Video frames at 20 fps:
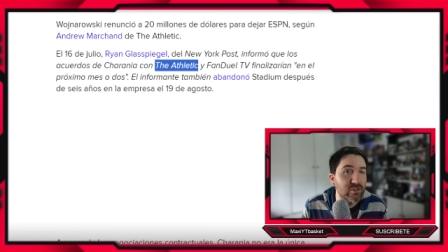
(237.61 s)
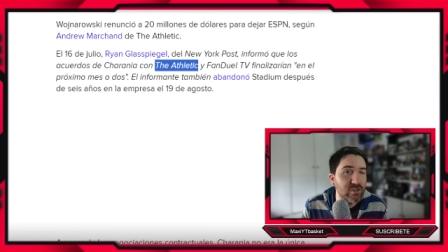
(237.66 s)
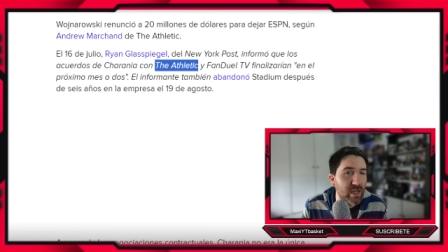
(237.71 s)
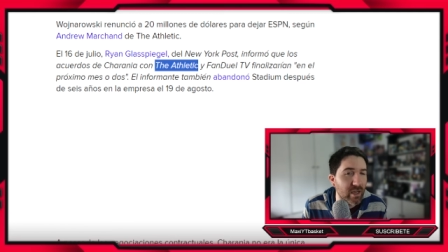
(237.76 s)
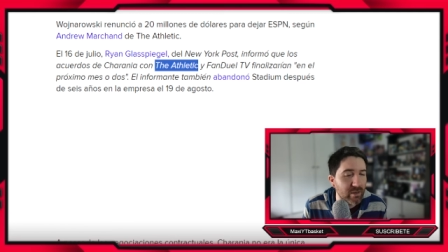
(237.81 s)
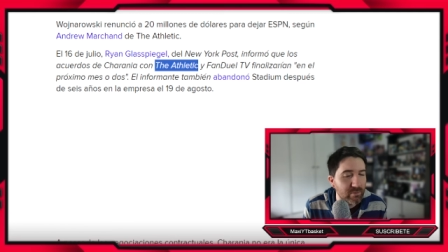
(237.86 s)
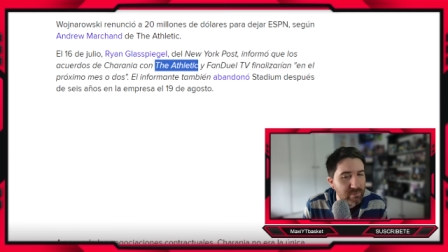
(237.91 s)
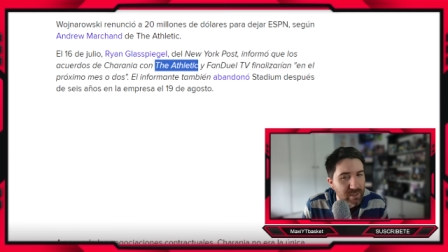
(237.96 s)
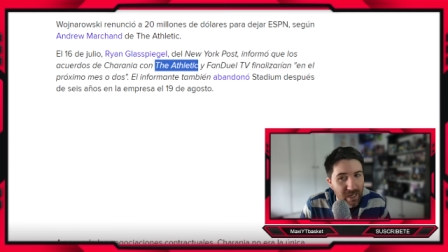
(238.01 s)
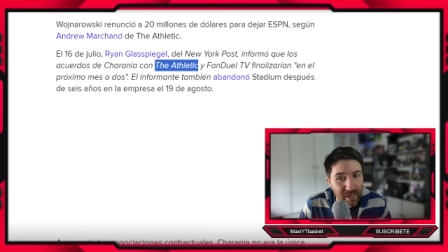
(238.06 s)
o
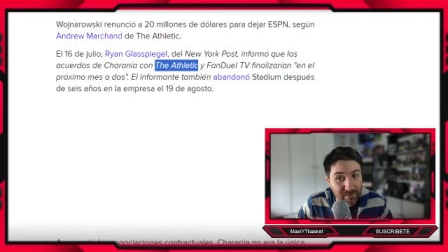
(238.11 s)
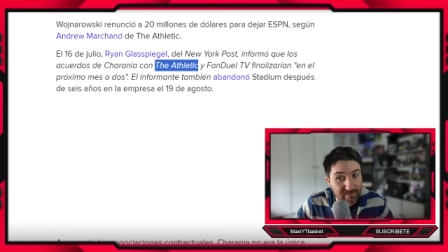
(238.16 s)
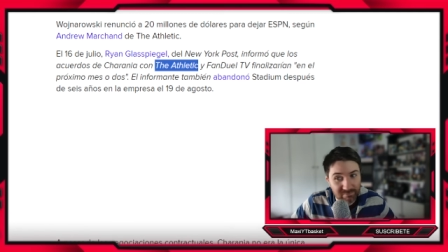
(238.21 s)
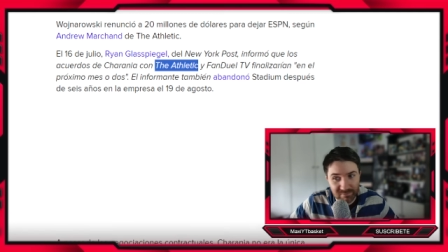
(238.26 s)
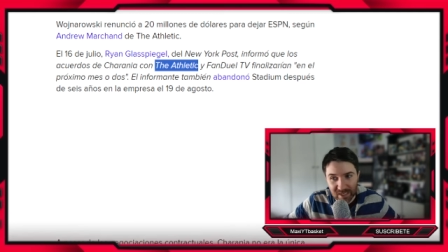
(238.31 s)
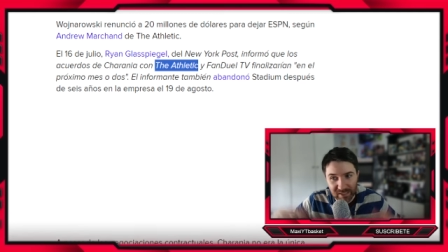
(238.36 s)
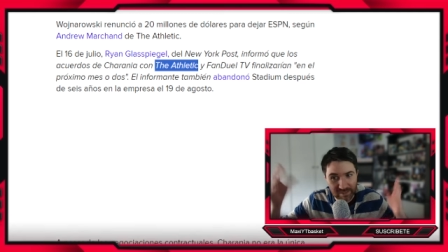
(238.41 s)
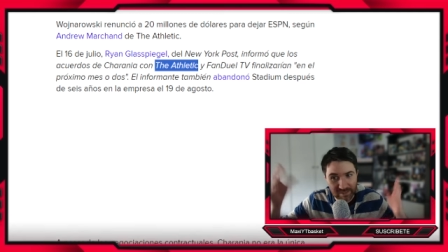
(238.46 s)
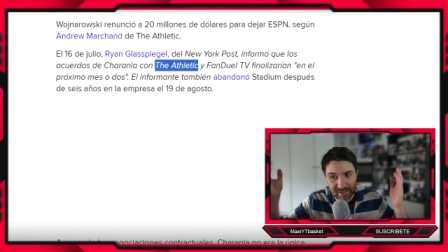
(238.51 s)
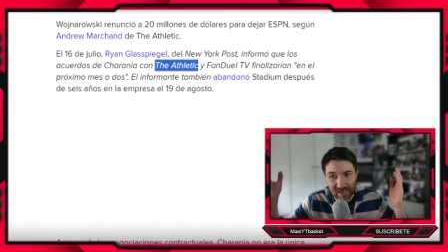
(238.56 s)
sea, una
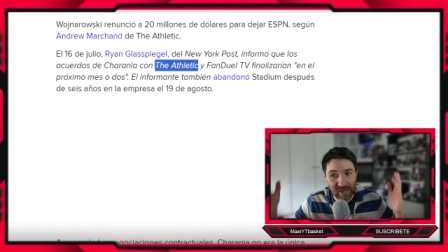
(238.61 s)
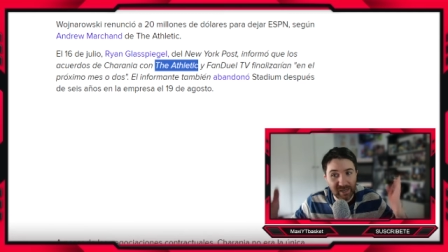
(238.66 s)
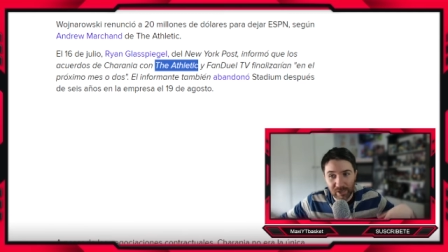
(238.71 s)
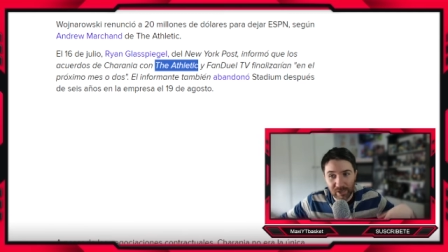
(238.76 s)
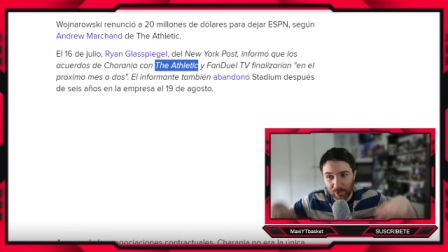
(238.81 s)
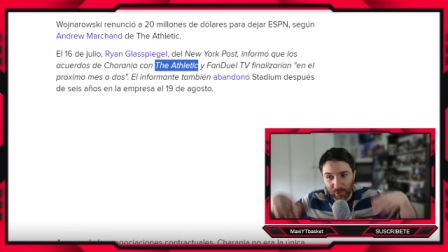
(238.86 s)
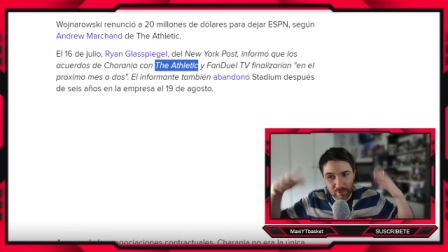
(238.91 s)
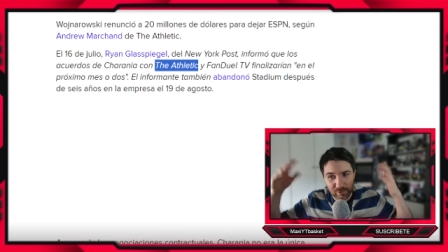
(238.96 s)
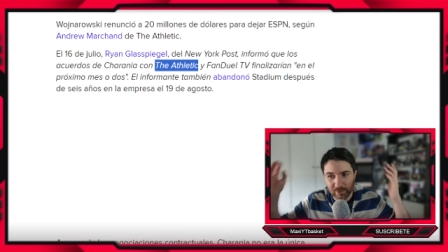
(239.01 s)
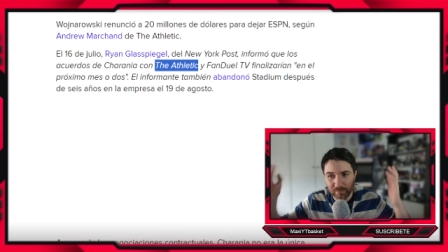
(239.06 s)
cantidad de
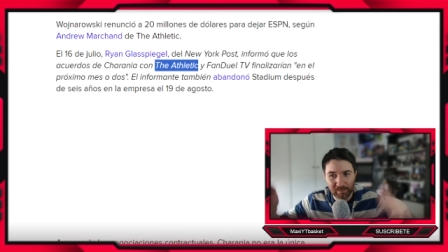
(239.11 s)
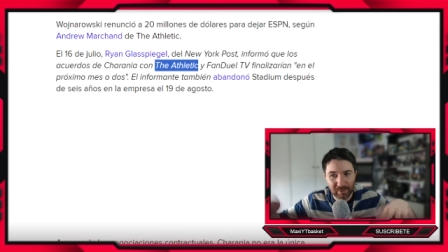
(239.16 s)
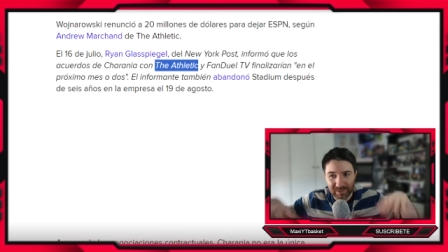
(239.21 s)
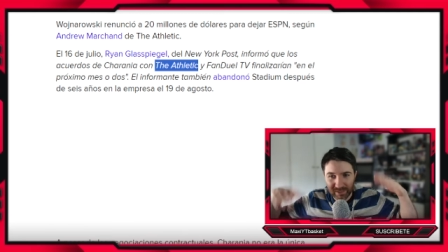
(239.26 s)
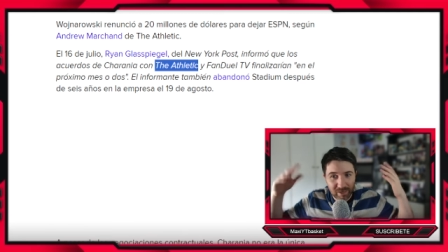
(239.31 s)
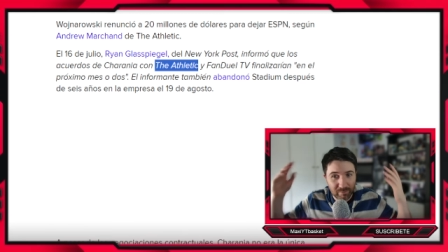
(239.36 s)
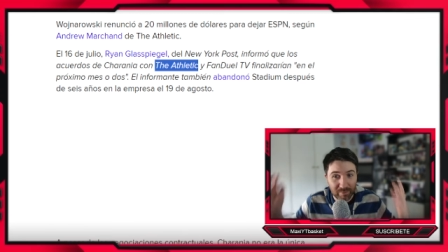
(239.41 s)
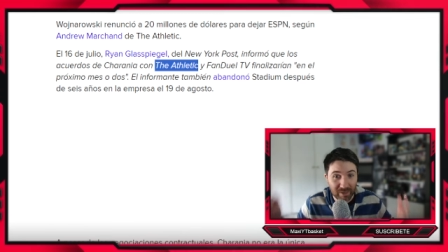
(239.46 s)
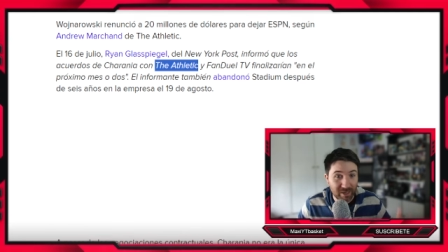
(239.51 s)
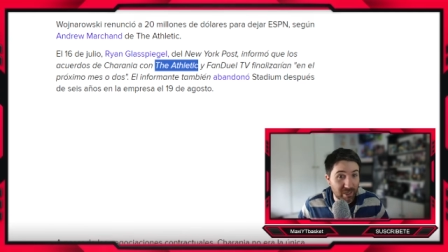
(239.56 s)
dinero para
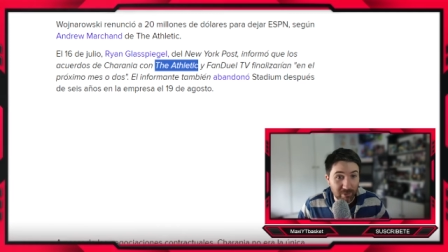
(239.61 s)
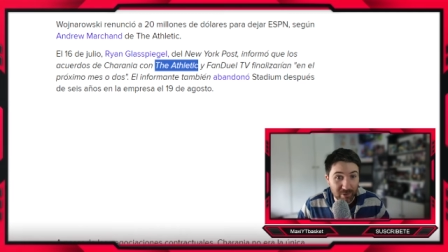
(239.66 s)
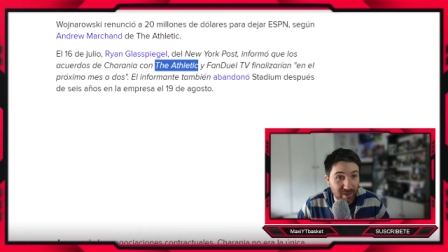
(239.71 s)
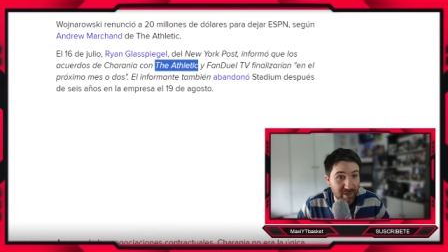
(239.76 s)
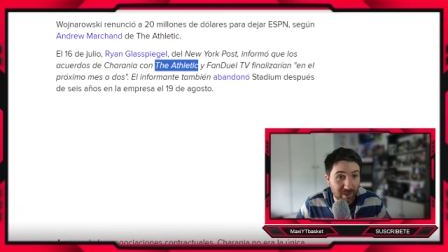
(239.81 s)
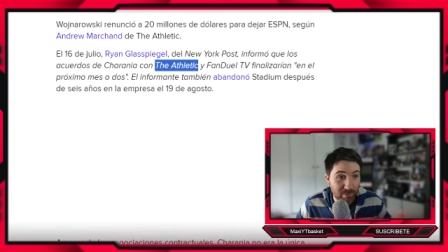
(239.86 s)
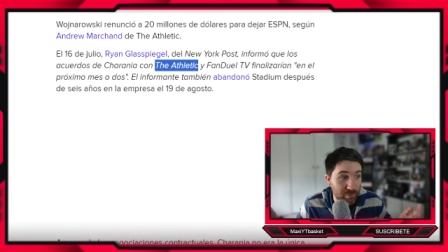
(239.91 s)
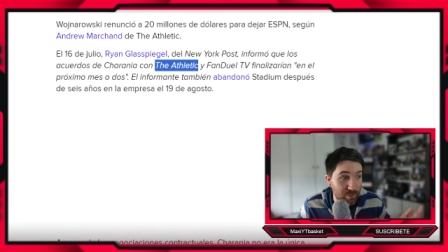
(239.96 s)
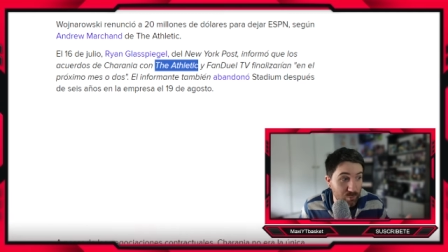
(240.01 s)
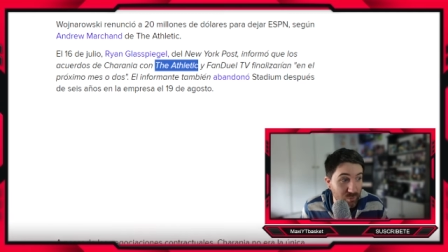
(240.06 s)
tirar para
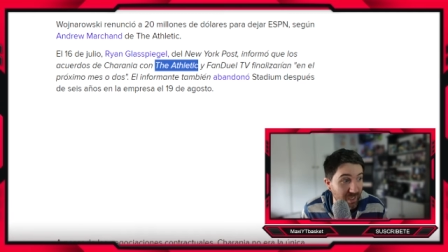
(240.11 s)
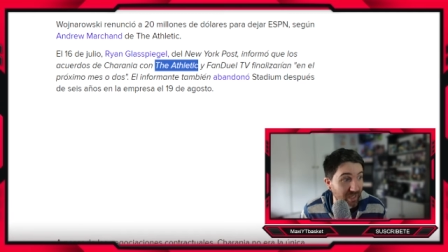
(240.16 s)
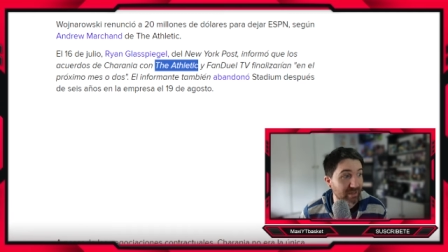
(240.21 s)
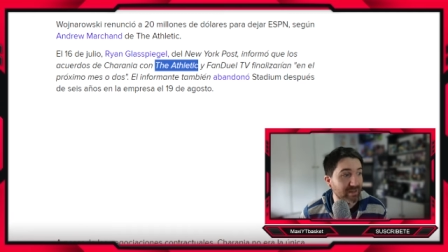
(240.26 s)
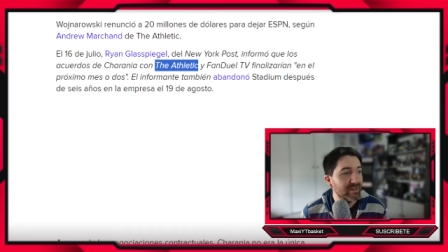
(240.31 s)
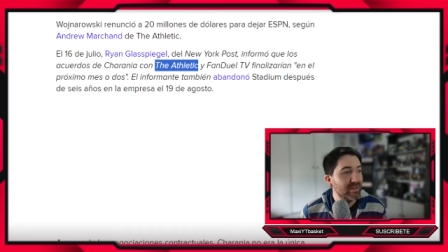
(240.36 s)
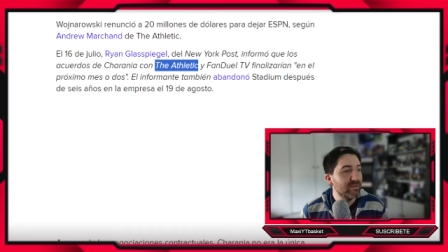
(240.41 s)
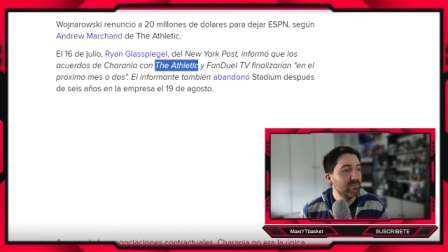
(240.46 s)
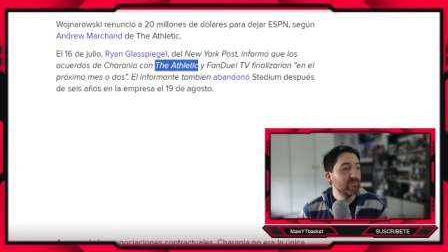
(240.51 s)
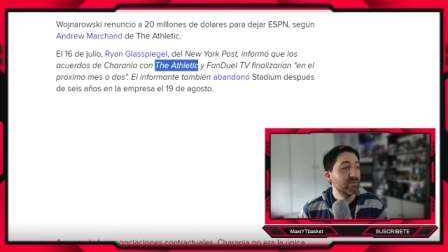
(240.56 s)
arriba brutal.
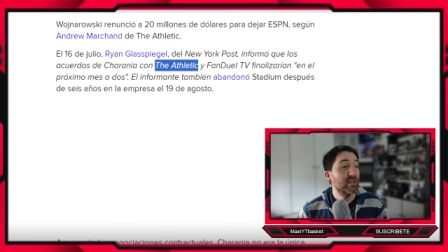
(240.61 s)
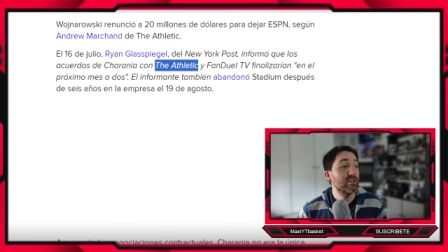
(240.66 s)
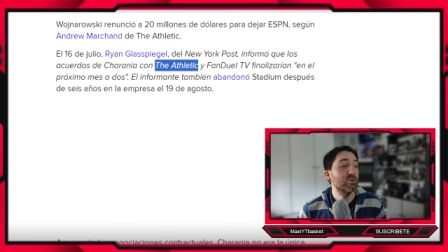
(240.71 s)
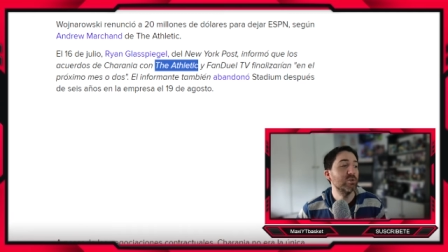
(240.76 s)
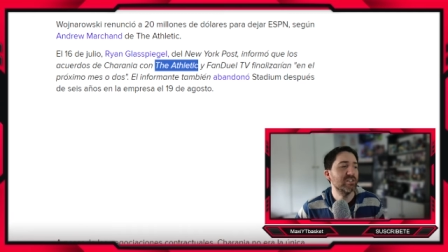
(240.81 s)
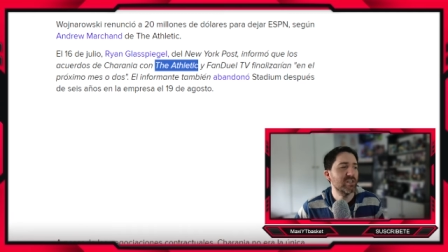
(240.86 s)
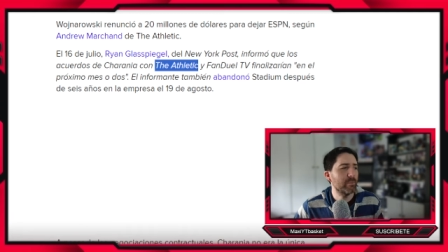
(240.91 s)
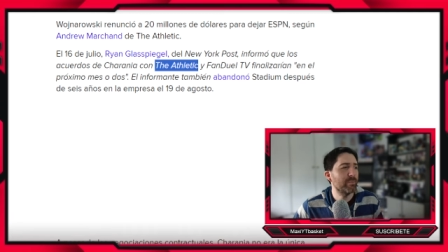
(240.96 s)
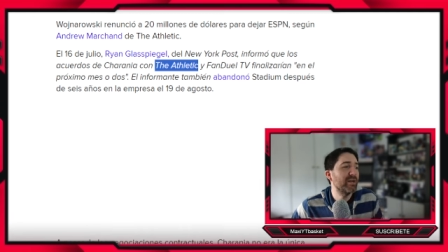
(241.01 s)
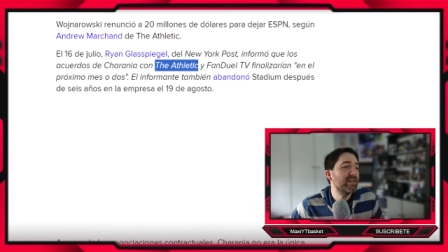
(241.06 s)

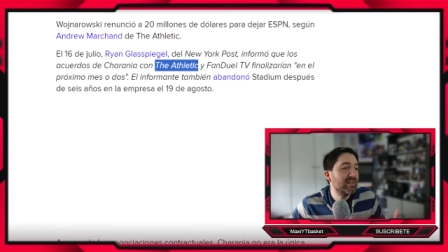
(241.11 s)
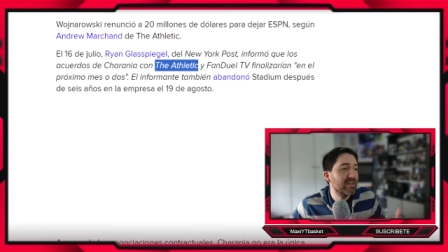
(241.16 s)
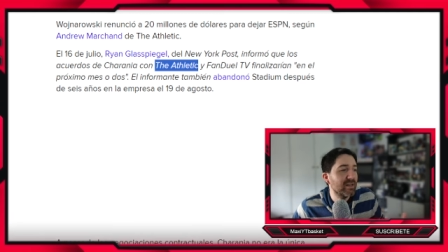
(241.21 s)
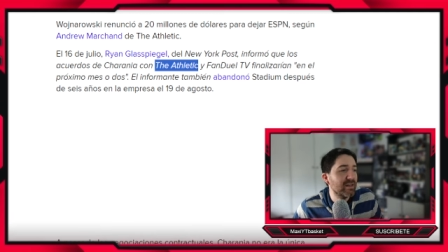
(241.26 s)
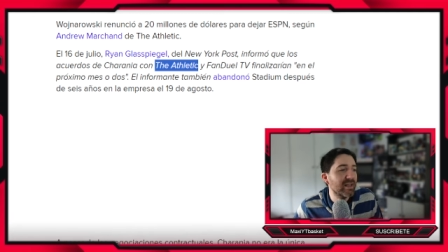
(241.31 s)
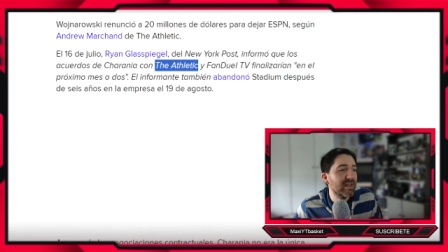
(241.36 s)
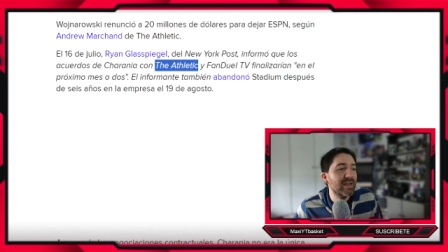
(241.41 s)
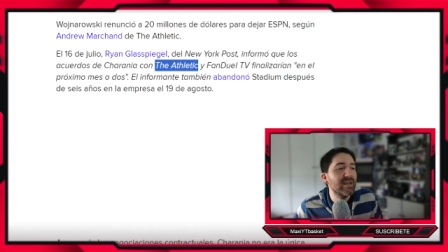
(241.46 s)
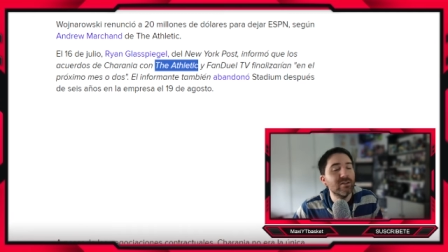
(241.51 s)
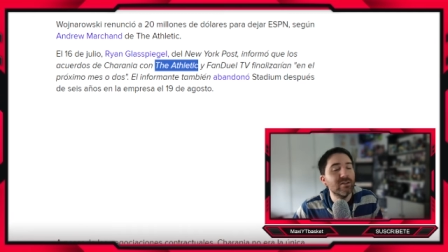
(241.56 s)
Entonces a
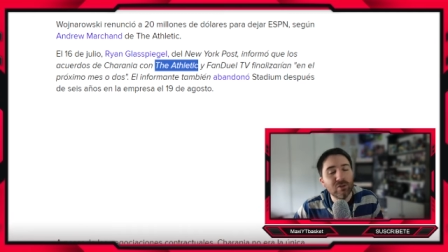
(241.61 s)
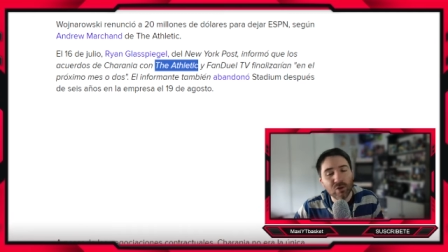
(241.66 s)
partir de